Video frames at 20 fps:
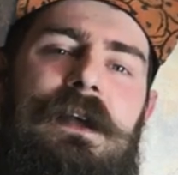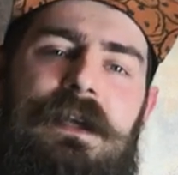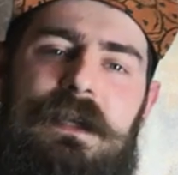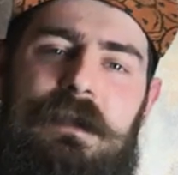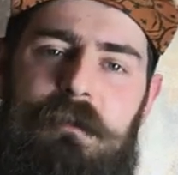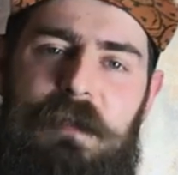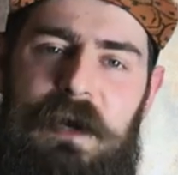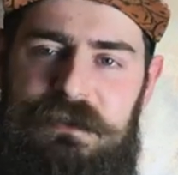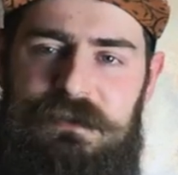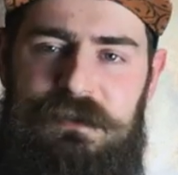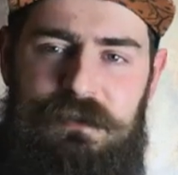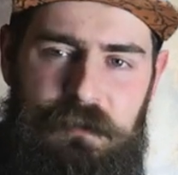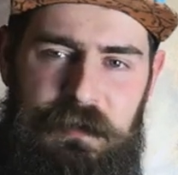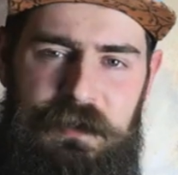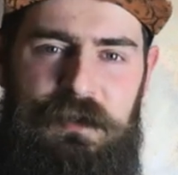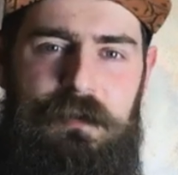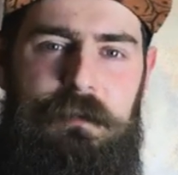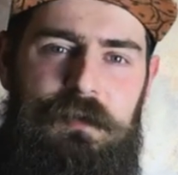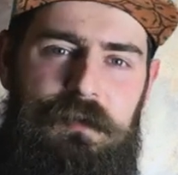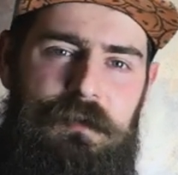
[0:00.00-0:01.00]
I bardzo lubię
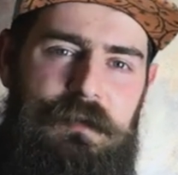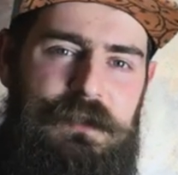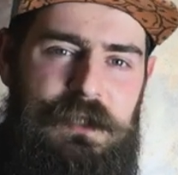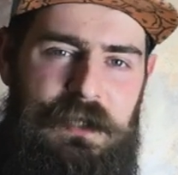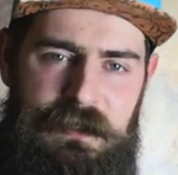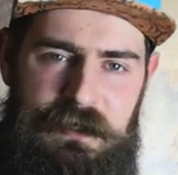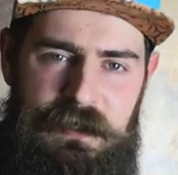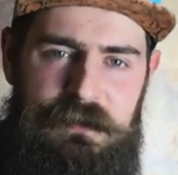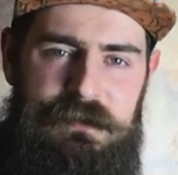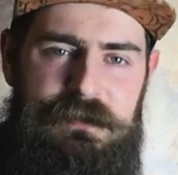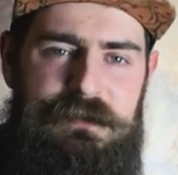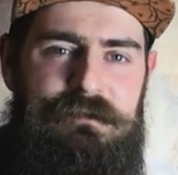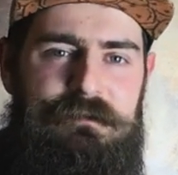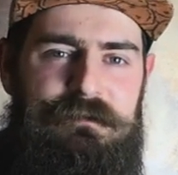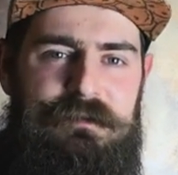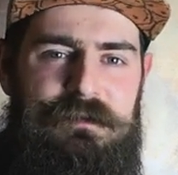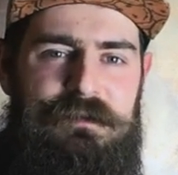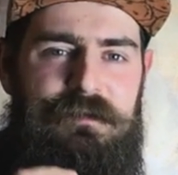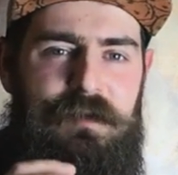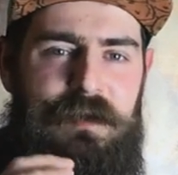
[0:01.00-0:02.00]
to połączenie,
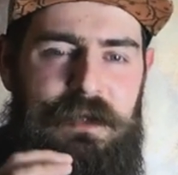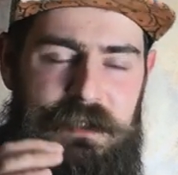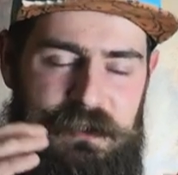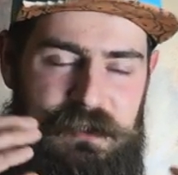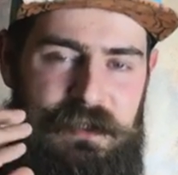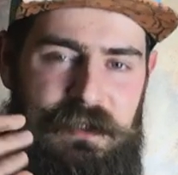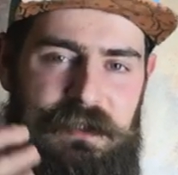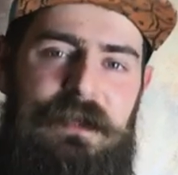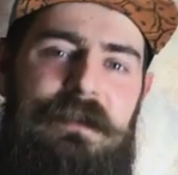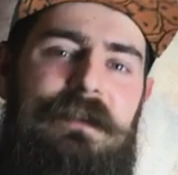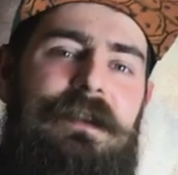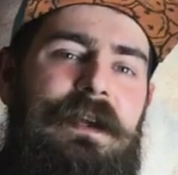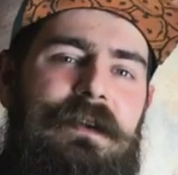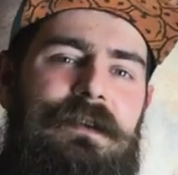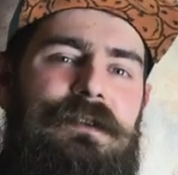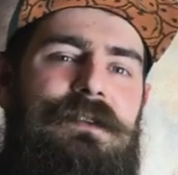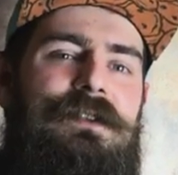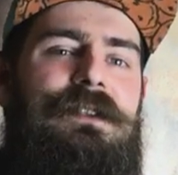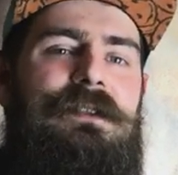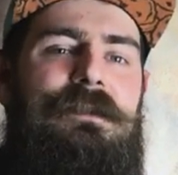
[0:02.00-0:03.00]
zwłaszcza
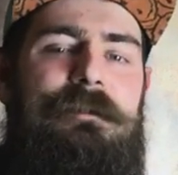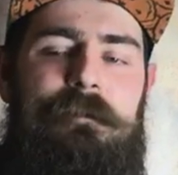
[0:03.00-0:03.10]
dlatego, że